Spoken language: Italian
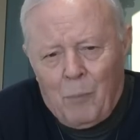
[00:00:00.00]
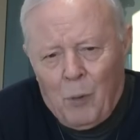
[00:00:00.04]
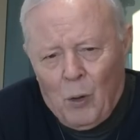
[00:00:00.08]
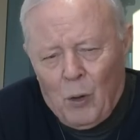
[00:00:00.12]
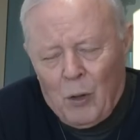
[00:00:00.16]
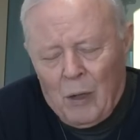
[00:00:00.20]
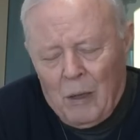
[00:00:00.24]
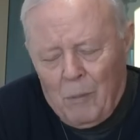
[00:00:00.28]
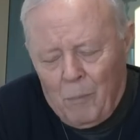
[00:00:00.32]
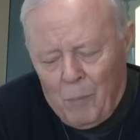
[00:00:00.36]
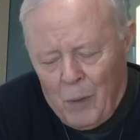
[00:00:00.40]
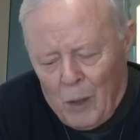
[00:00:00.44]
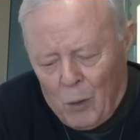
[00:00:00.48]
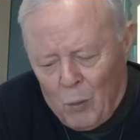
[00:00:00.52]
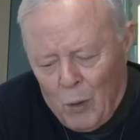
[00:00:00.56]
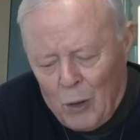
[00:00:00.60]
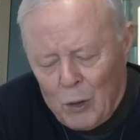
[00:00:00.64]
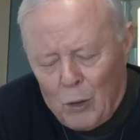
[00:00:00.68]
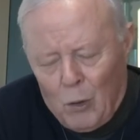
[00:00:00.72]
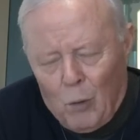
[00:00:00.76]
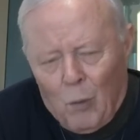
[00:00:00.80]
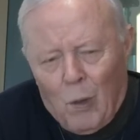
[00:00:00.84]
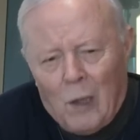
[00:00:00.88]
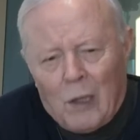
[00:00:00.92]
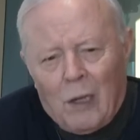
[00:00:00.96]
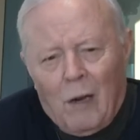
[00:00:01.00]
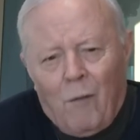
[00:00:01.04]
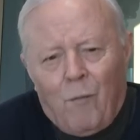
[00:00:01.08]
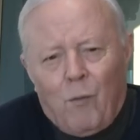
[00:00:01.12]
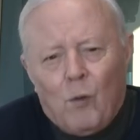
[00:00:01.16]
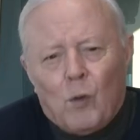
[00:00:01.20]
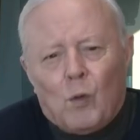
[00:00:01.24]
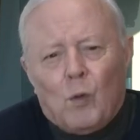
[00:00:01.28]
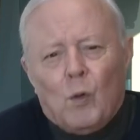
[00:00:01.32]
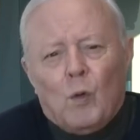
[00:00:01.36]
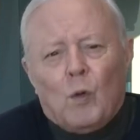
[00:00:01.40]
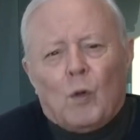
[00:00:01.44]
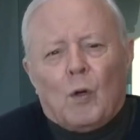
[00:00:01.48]
Poi per quanto riguarda il
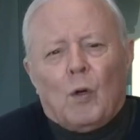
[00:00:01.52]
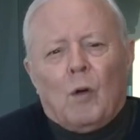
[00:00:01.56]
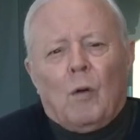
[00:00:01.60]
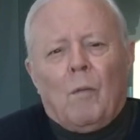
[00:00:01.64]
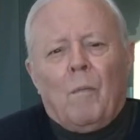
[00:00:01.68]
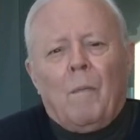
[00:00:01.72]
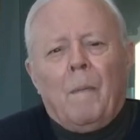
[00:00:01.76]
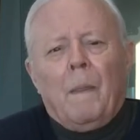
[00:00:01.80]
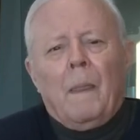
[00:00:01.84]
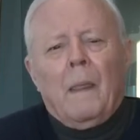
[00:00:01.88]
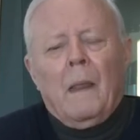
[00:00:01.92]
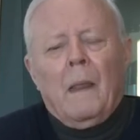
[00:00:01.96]
futuro,